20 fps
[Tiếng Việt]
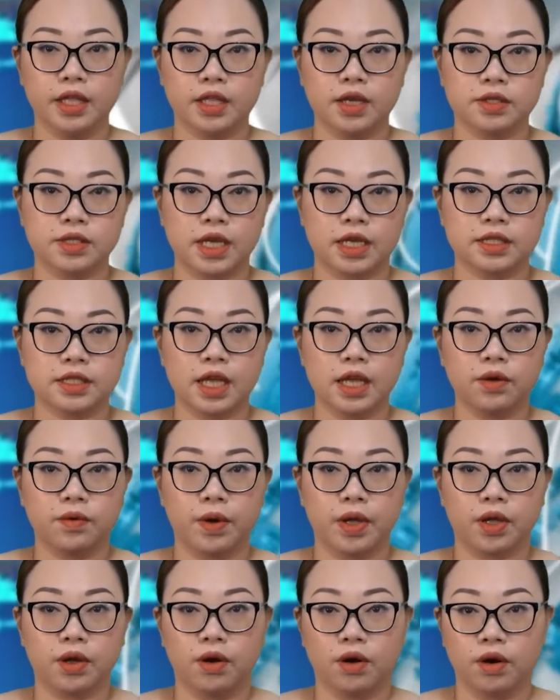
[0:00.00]
Theo danh sách
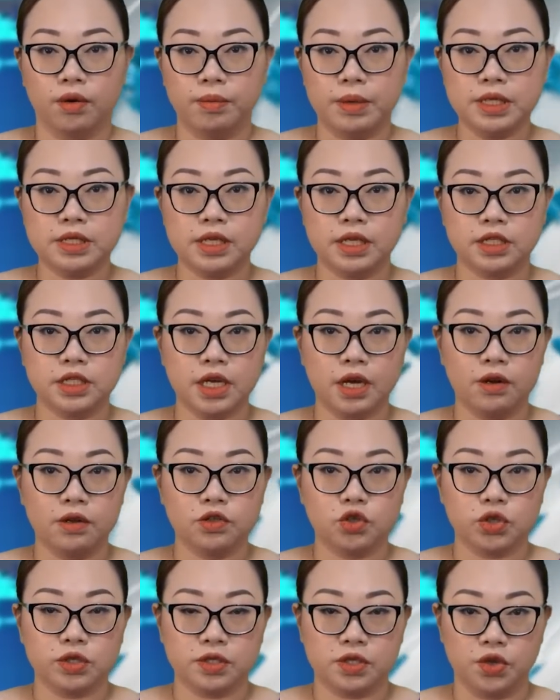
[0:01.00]
của Economist
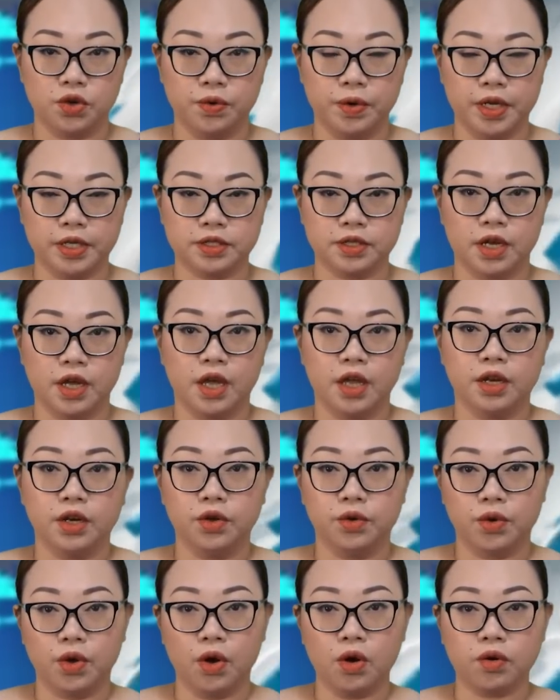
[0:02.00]
Intelligence Unit,
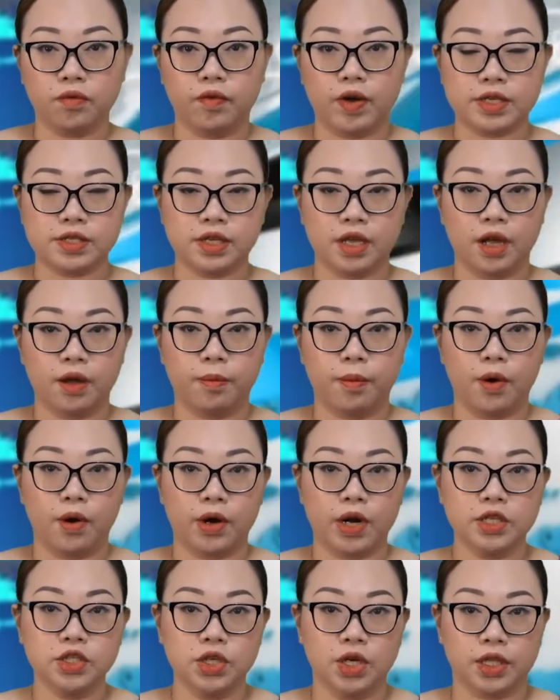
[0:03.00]
New York và
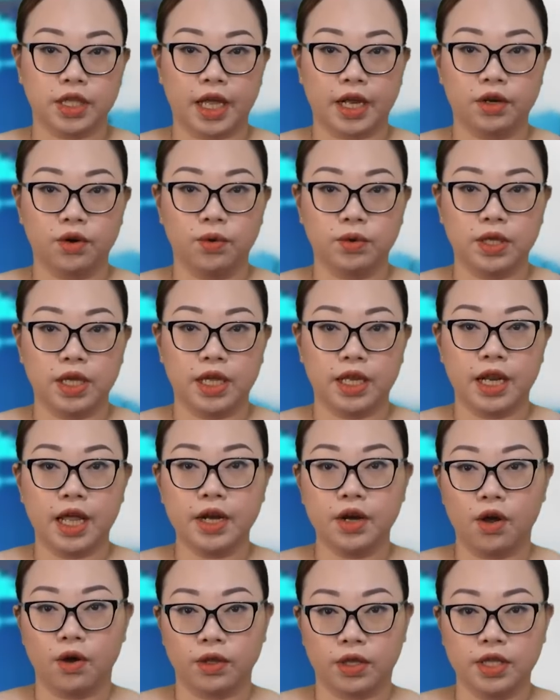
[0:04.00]
Singapore đã trở thành đô thị
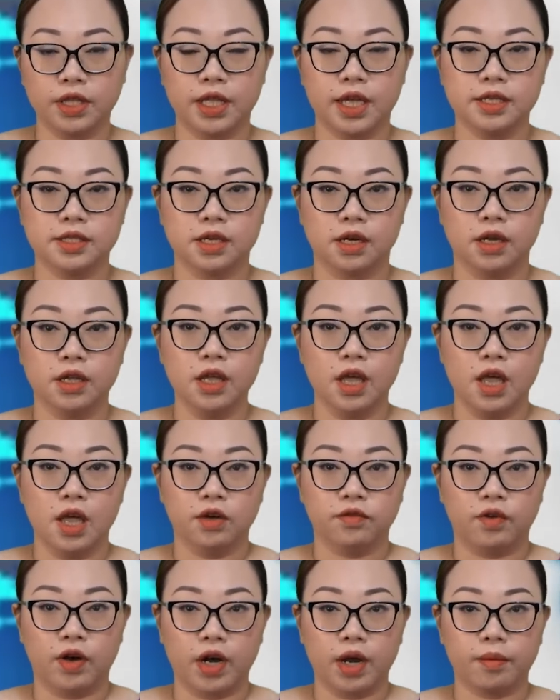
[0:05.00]
đắt đỏ nhất thế giới
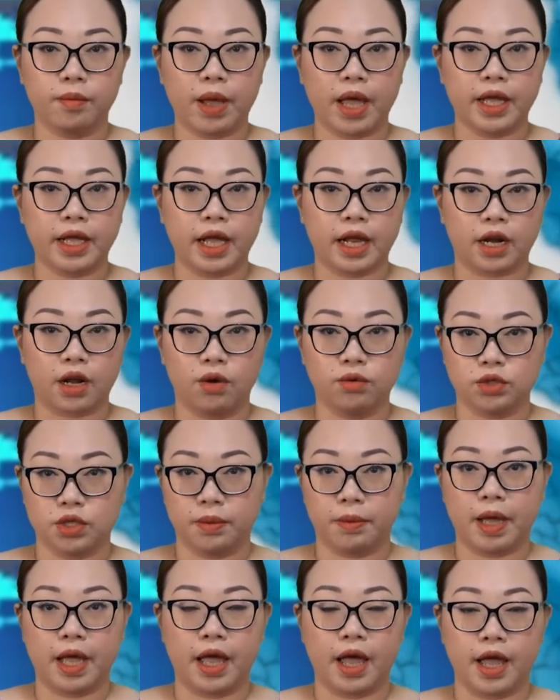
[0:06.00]
vào năm
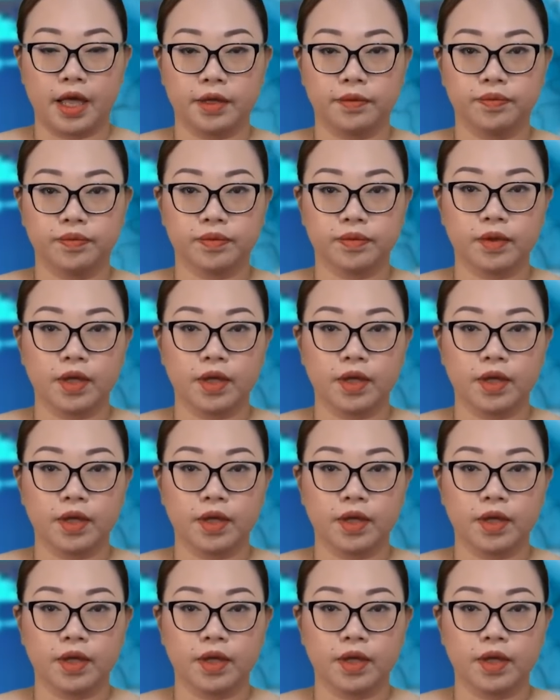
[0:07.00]
2022.